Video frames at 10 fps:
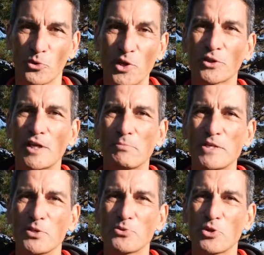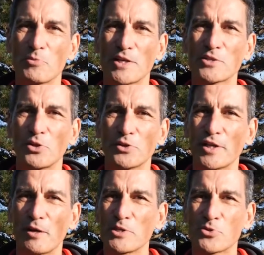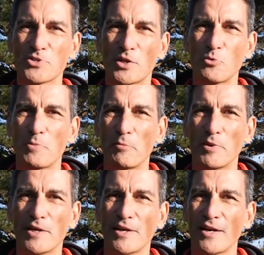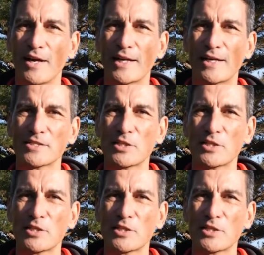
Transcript: On est en train de passer une semaine extraordinaire parce que ça nous permet, avec la